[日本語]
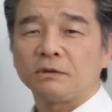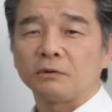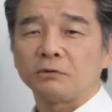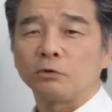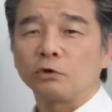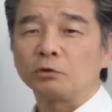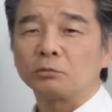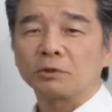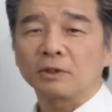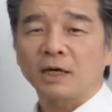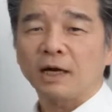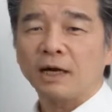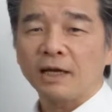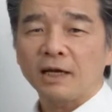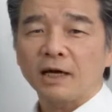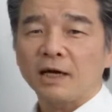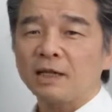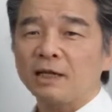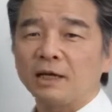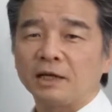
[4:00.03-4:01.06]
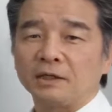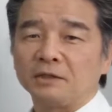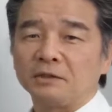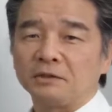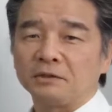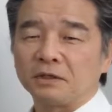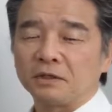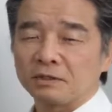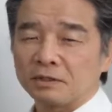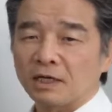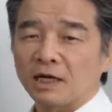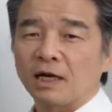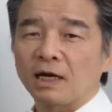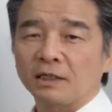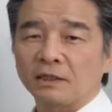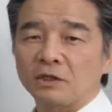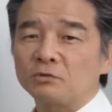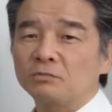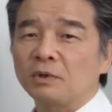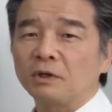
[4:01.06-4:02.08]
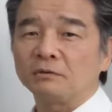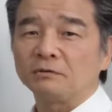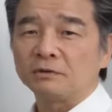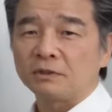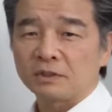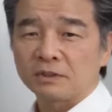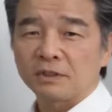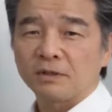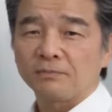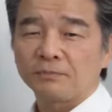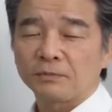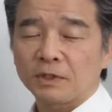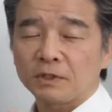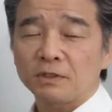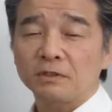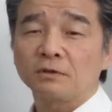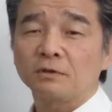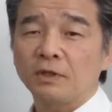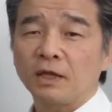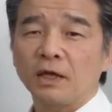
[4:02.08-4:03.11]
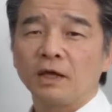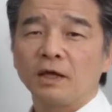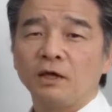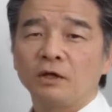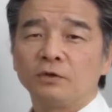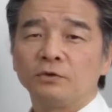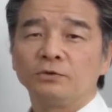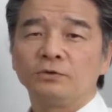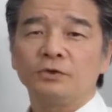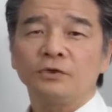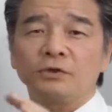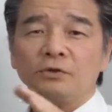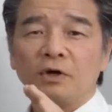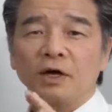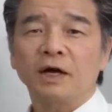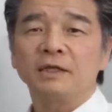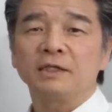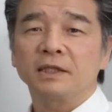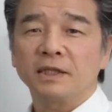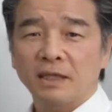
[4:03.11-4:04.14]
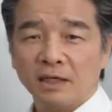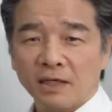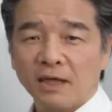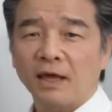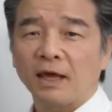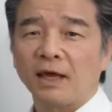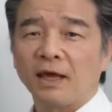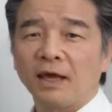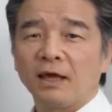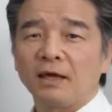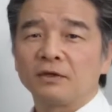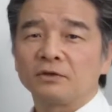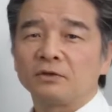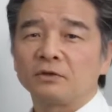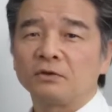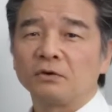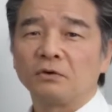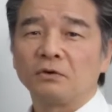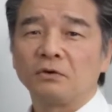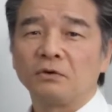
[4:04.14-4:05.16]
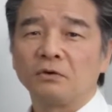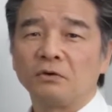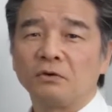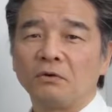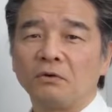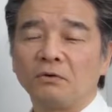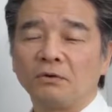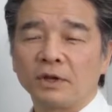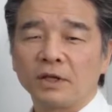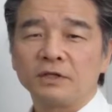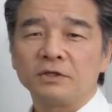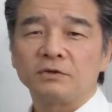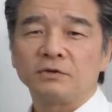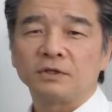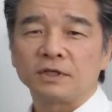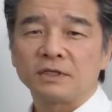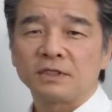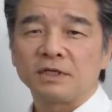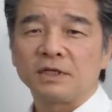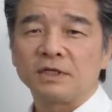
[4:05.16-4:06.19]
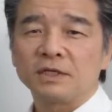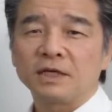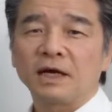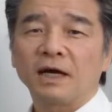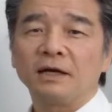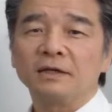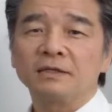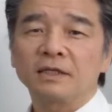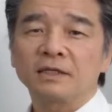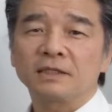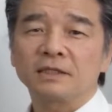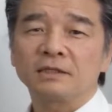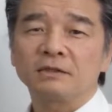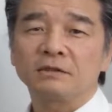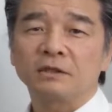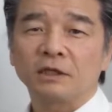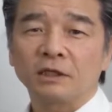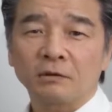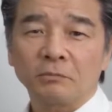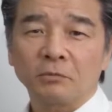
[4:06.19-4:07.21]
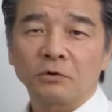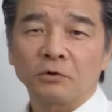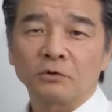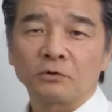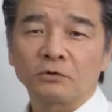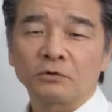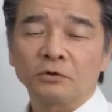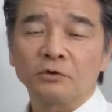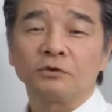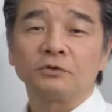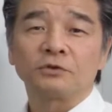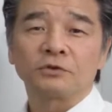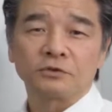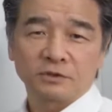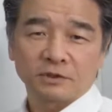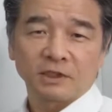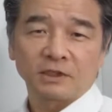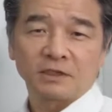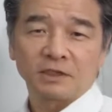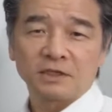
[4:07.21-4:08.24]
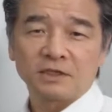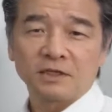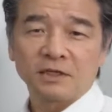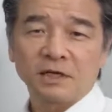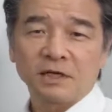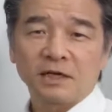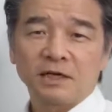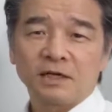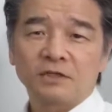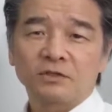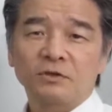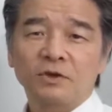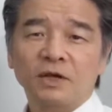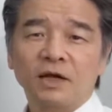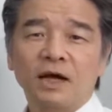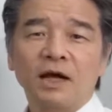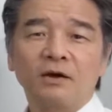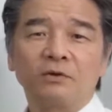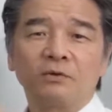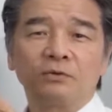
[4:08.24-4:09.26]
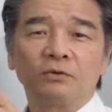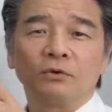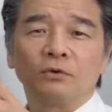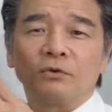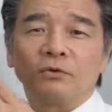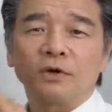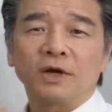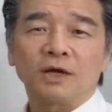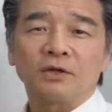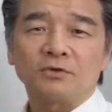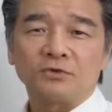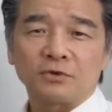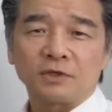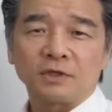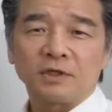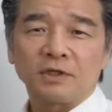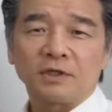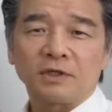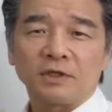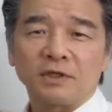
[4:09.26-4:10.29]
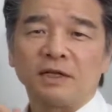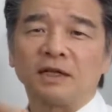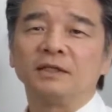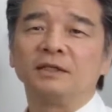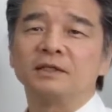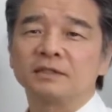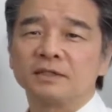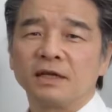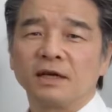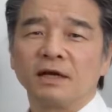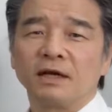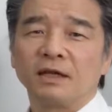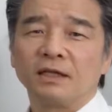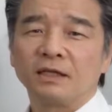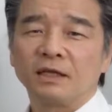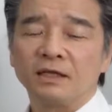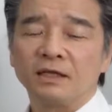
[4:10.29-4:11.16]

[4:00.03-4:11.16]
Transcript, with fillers: ジではとても耐えられないんですね枯れてしまうんですねですので冬の間だけそのオレンジをですね悲観させる建物というのを作ったんですそれがこのオランジュリーなんですね